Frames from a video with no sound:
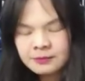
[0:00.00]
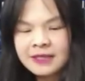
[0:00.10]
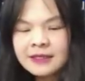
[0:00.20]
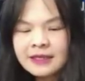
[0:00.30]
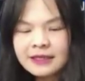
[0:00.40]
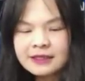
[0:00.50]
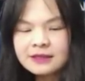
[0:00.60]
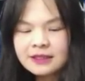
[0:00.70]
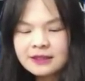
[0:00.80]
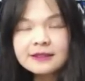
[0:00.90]
马上来
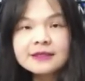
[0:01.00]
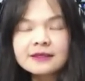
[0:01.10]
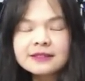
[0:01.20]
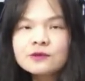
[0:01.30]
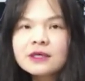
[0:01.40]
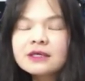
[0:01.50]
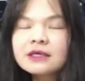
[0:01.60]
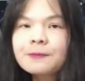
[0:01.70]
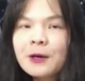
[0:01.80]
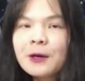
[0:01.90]
听这三条新闻
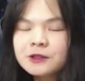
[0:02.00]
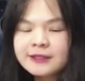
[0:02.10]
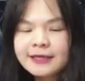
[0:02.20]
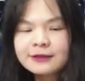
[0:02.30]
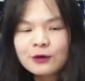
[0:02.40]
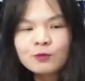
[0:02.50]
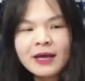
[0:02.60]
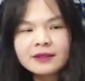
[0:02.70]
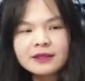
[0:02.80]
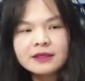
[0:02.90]
各个报纸在头
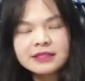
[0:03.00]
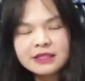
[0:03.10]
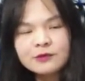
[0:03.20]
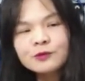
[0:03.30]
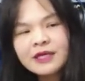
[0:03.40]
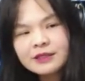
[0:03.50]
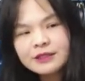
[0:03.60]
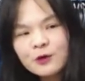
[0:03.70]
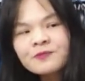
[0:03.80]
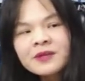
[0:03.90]
版的进一步内
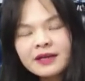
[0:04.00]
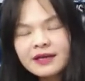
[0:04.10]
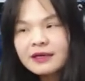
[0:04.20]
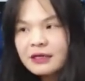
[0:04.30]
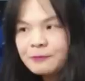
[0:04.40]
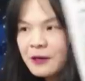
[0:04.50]
容。联合